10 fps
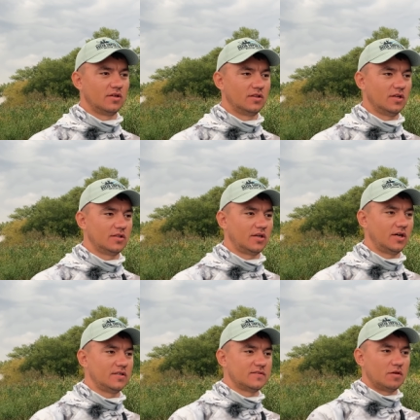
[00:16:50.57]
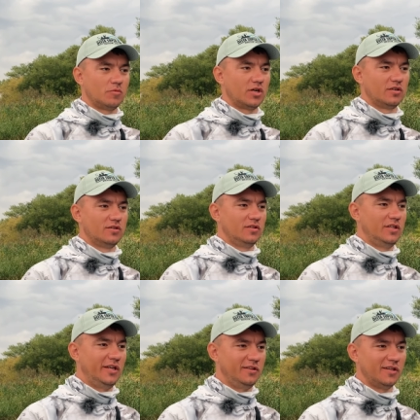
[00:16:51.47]
одна такая из самых
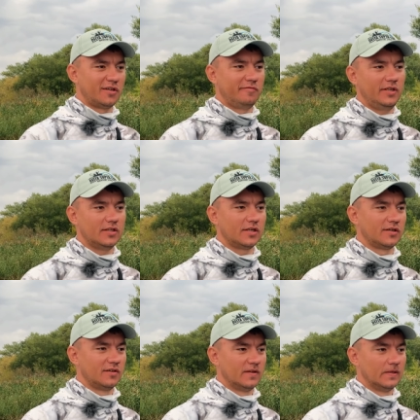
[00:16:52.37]
длинных веток